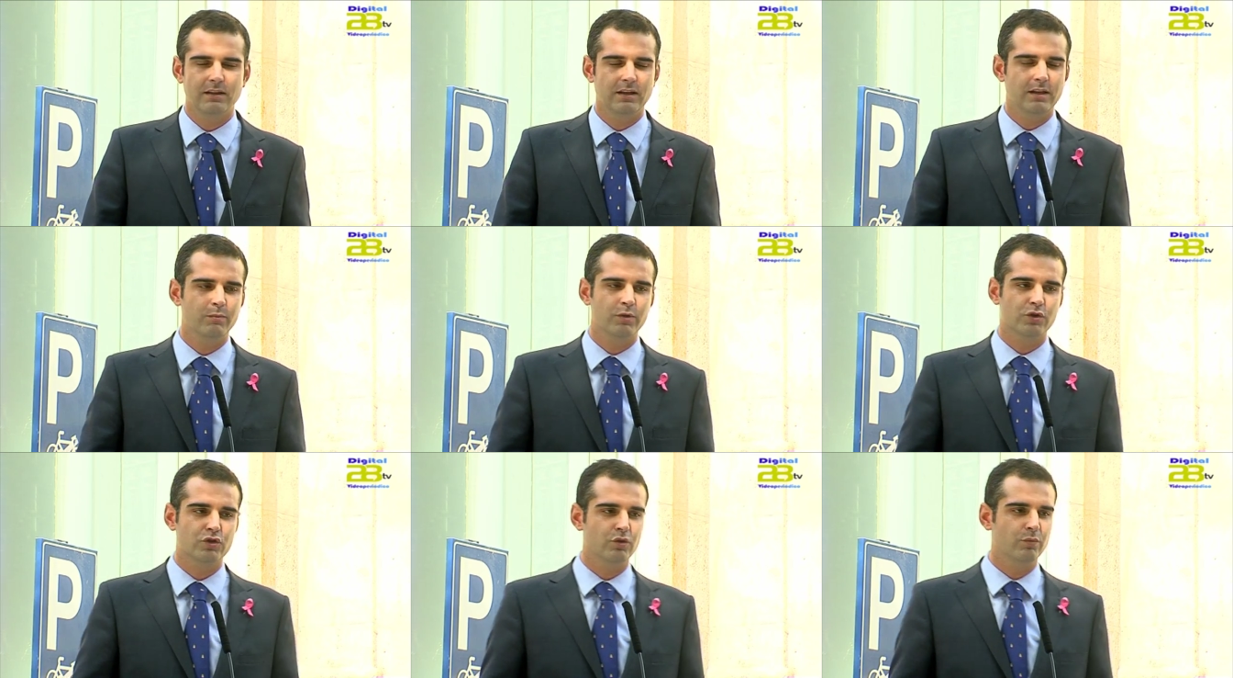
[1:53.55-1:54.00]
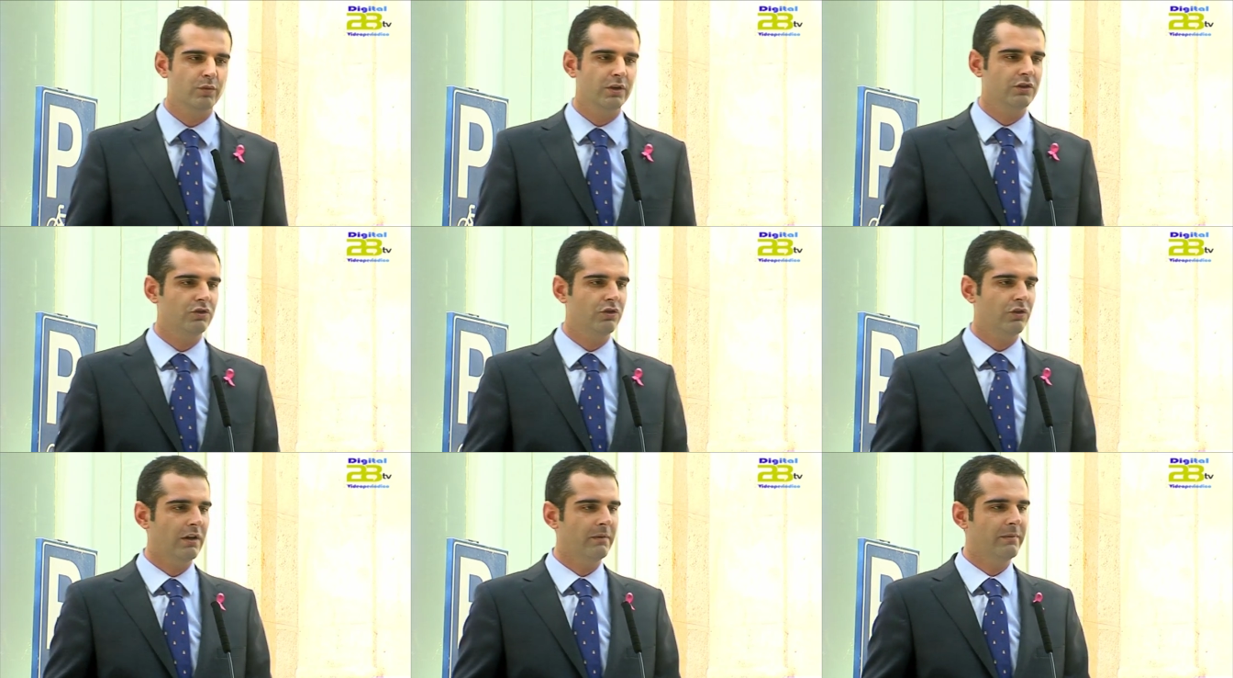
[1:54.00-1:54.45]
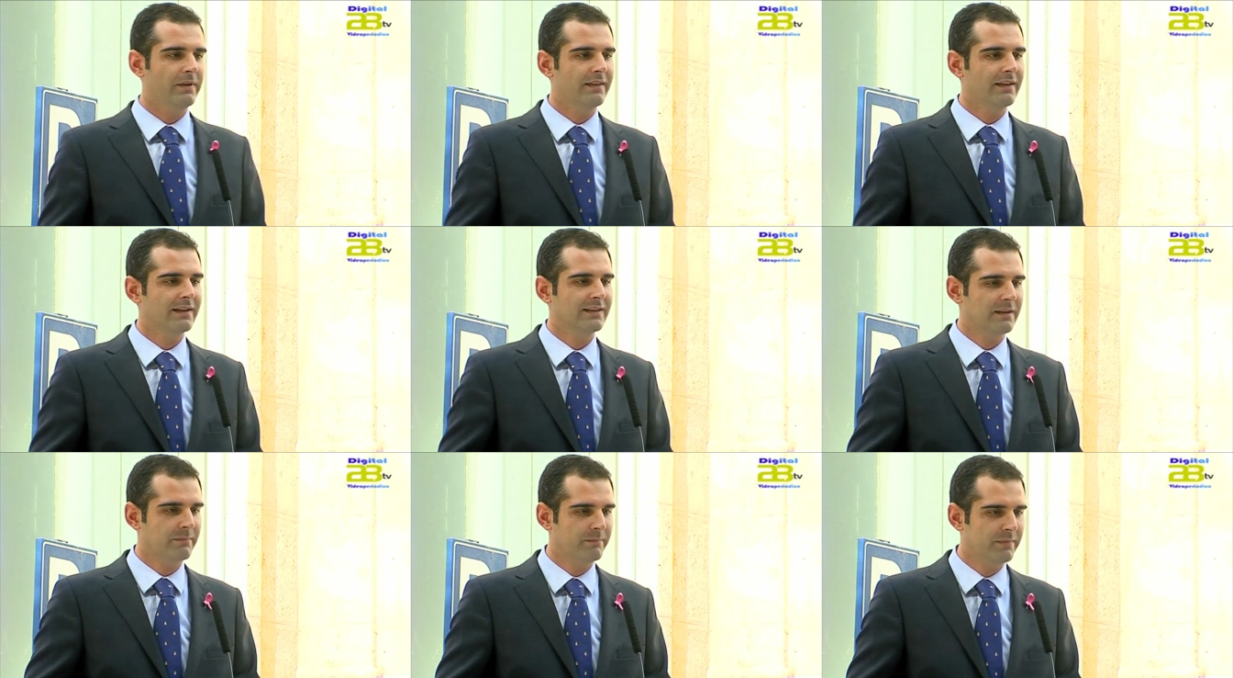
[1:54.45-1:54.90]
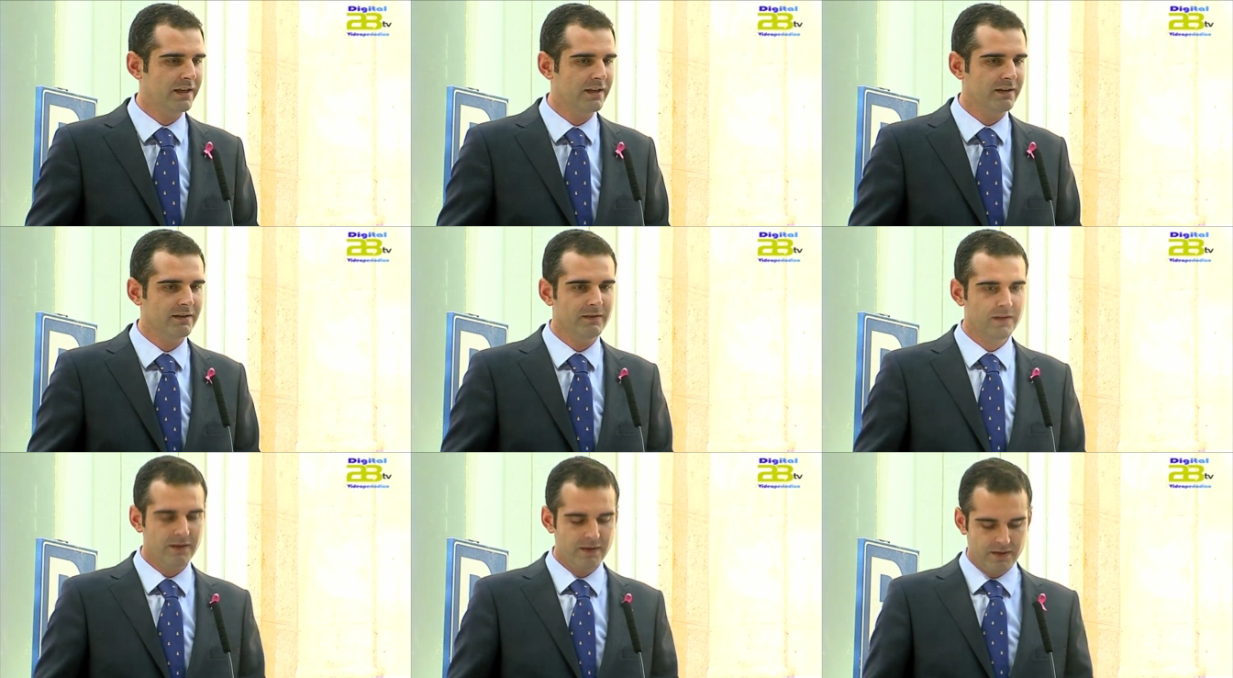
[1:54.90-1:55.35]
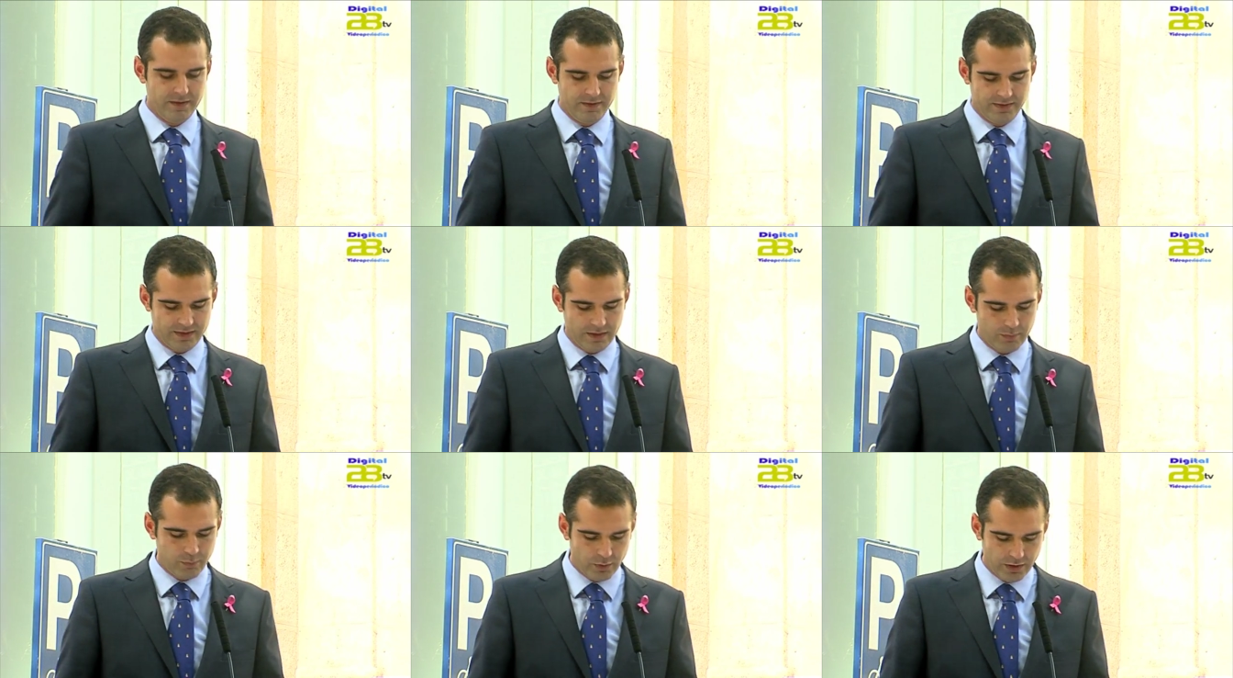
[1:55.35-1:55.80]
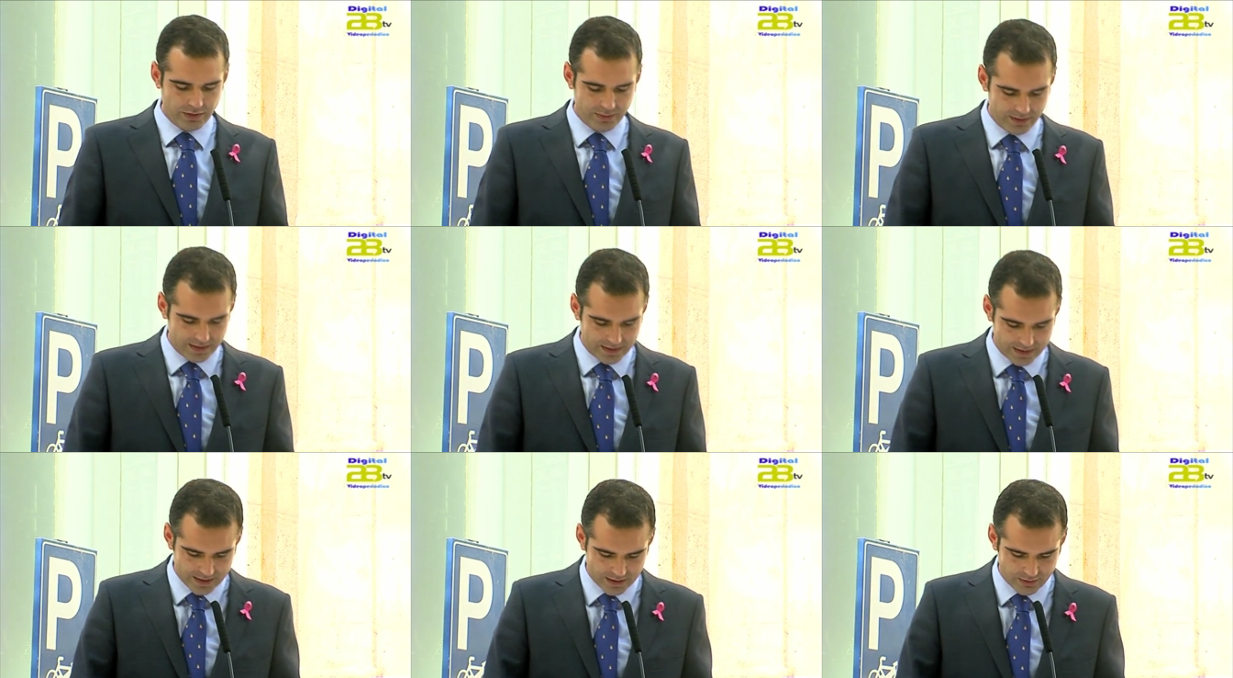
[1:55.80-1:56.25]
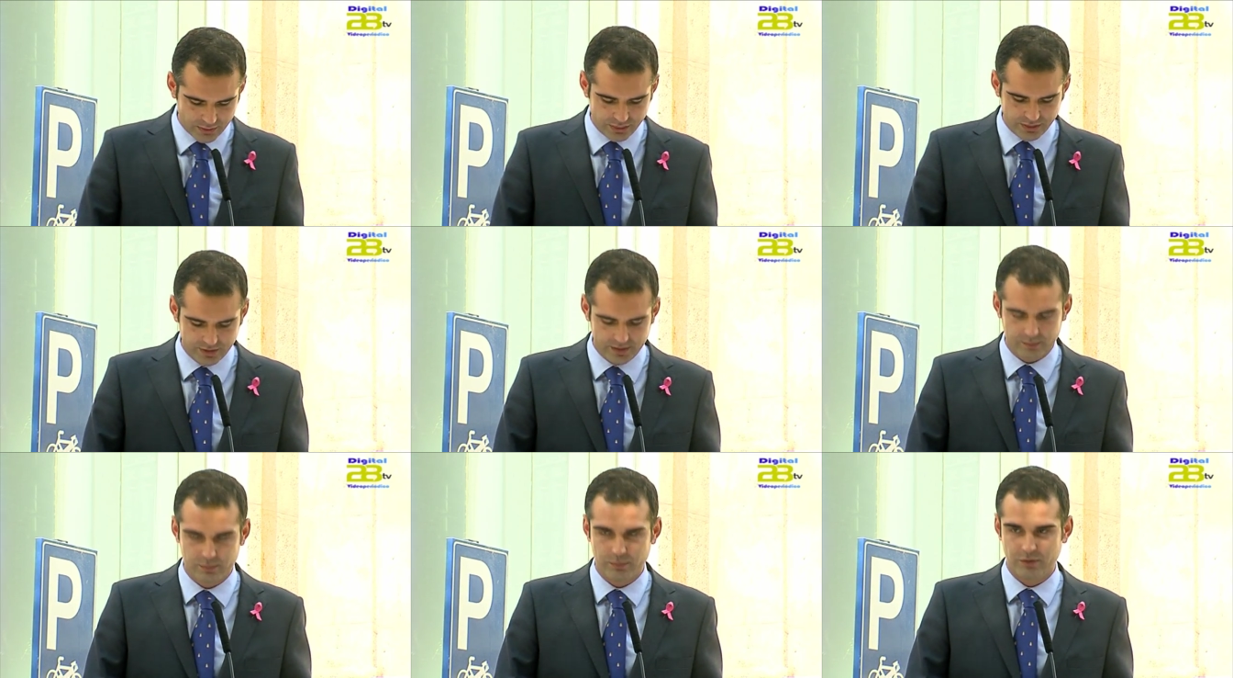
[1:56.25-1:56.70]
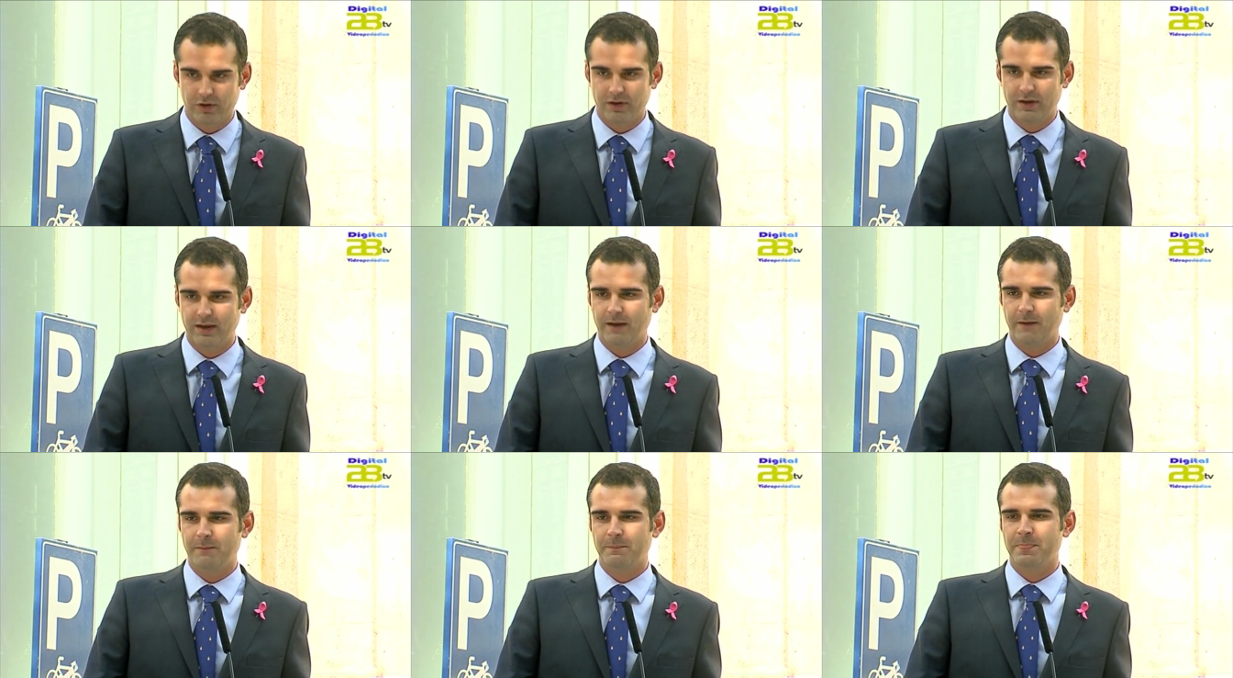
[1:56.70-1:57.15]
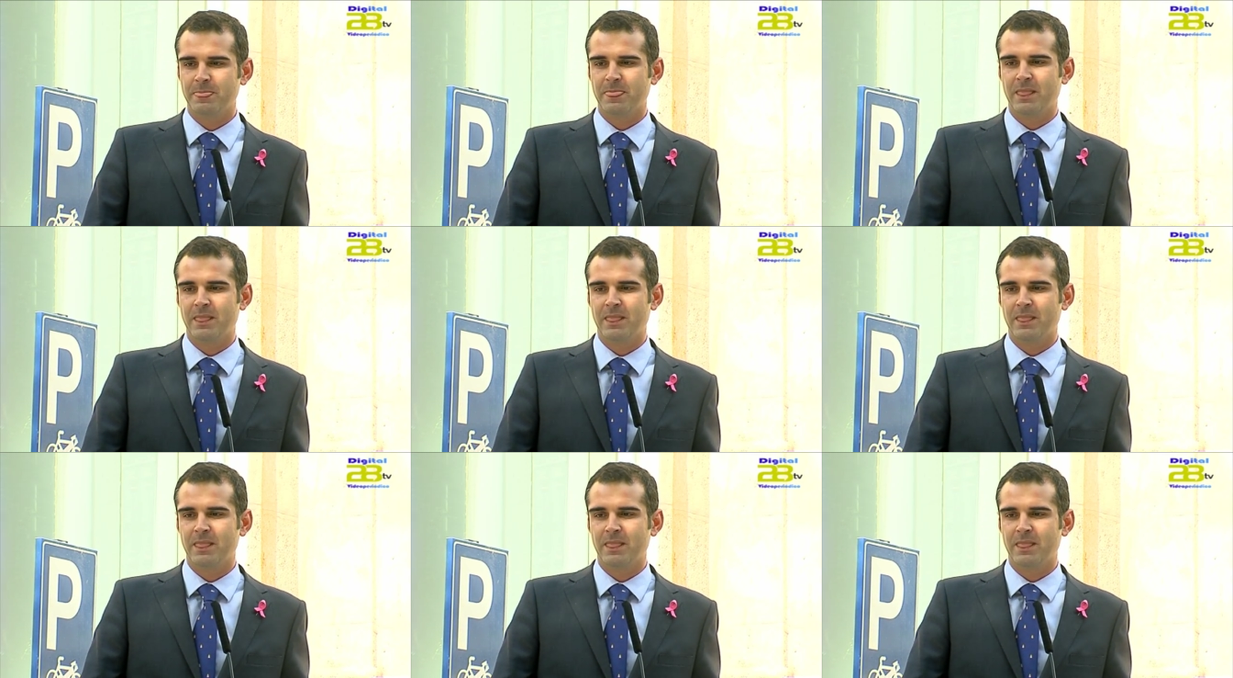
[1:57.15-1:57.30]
y por supuesto hay vida también después del cáncer, porque